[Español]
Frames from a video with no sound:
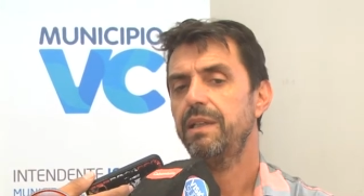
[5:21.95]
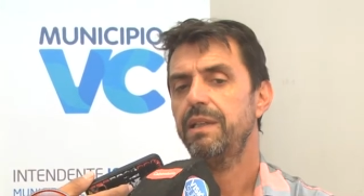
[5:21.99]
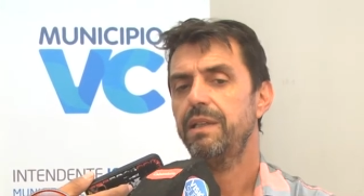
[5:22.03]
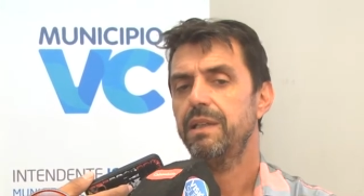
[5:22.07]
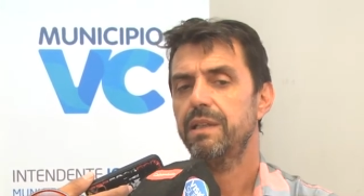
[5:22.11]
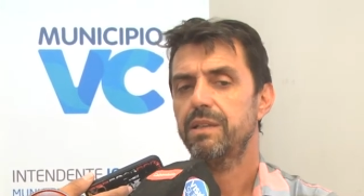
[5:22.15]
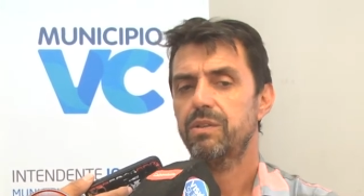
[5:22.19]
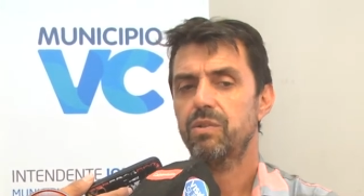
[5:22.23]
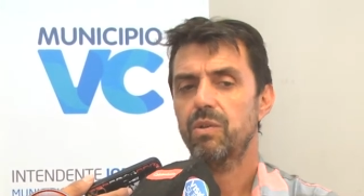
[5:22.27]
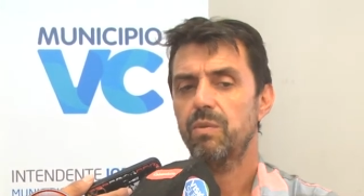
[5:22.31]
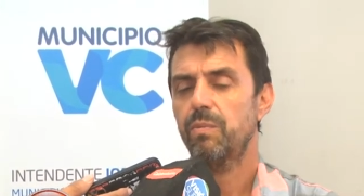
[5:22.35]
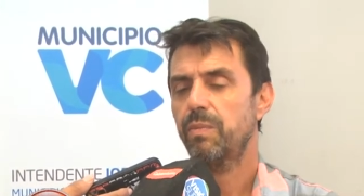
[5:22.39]
y
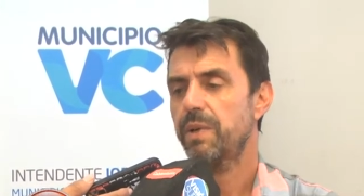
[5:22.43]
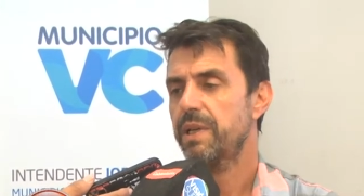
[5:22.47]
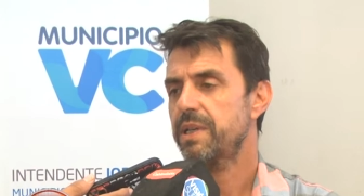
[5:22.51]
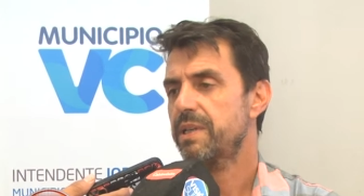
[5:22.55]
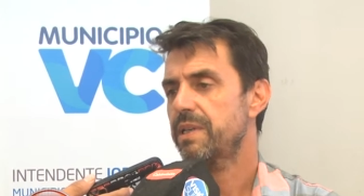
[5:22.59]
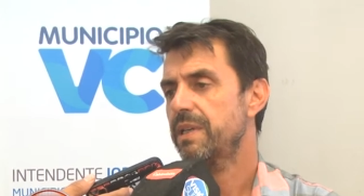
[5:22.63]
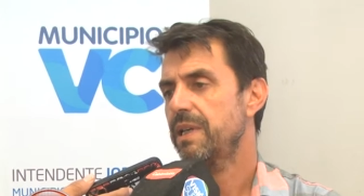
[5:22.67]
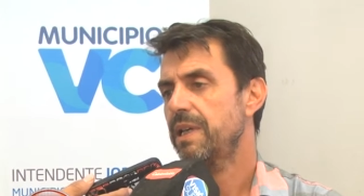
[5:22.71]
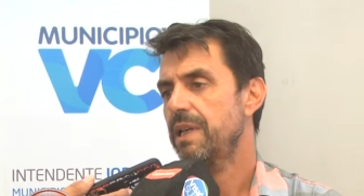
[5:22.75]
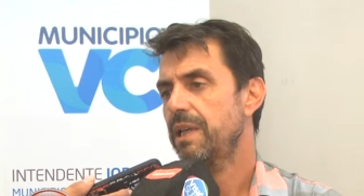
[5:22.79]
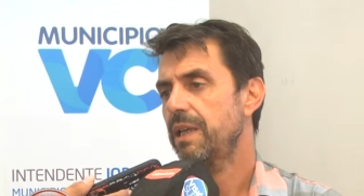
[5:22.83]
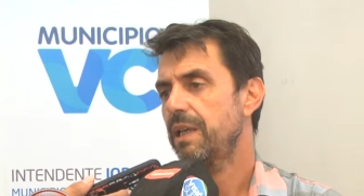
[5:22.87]
eso
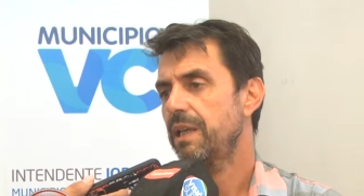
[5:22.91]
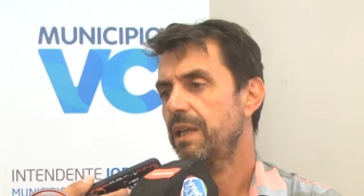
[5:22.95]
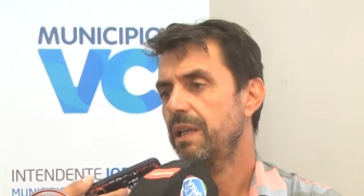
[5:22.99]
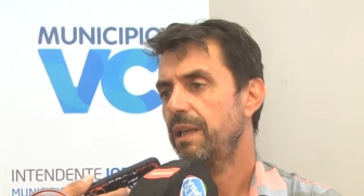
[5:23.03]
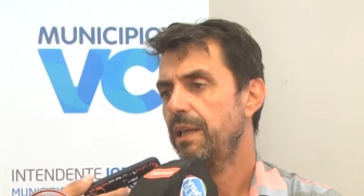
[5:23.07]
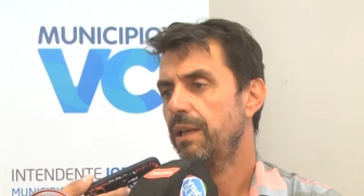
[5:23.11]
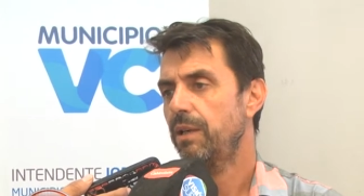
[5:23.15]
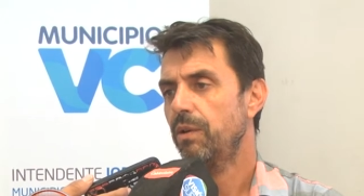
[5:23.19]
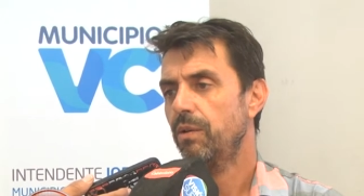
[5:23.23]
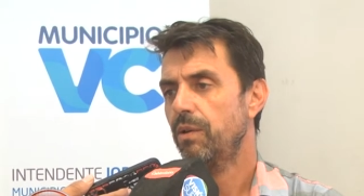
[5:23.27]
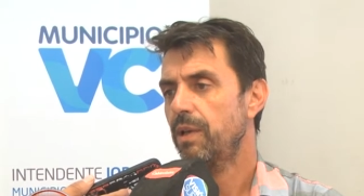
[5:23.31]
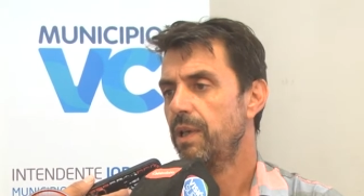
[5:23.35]
pasa
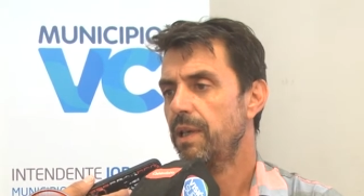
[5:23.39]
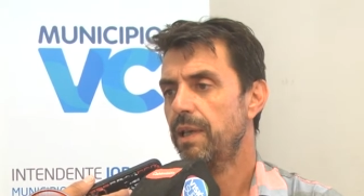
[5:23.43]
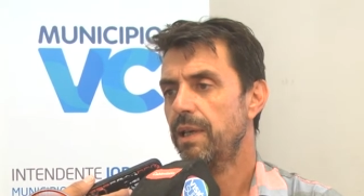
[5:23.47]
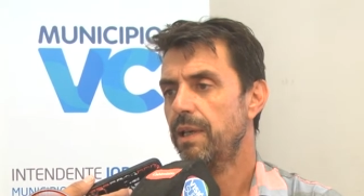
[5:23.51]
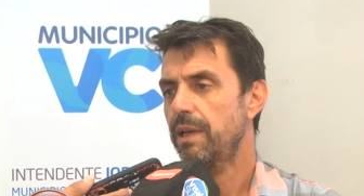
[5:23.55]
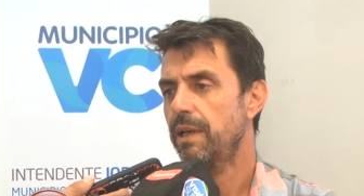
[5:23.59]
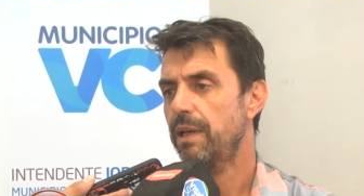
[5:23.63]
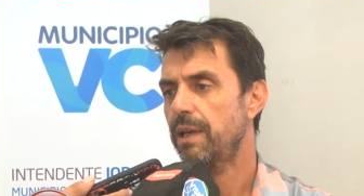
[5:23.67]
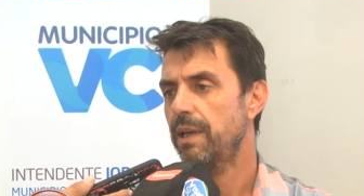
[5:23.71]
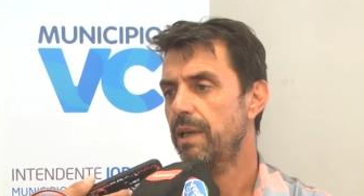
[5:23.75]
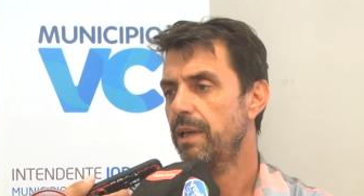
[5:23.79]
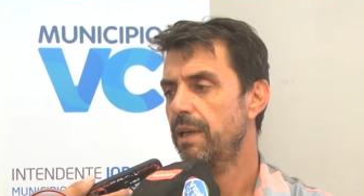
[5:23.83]
en lo que
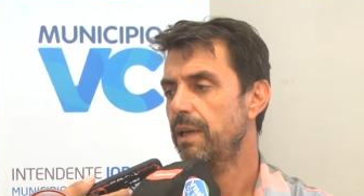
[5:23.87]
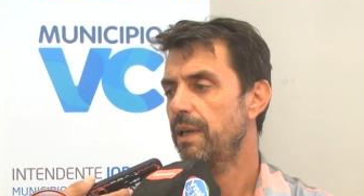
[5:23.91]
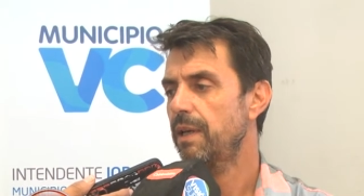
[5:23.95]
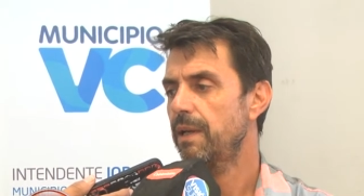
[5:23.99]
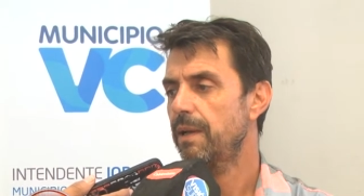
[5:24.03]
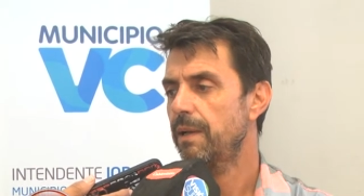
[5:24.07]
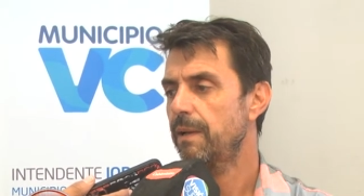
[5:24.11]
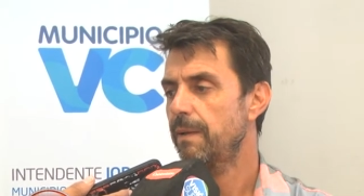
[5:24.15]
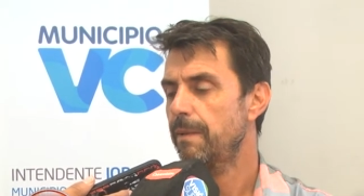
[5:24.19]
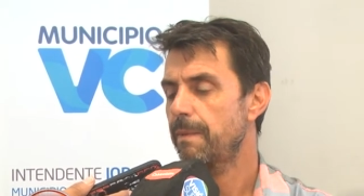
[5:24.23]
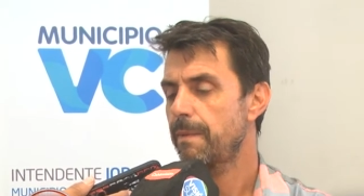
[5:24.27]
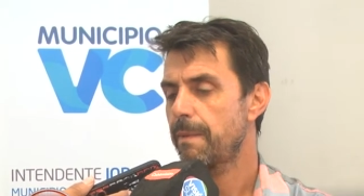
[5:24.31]
es
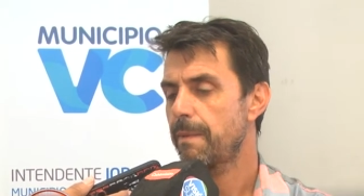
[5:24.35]
la,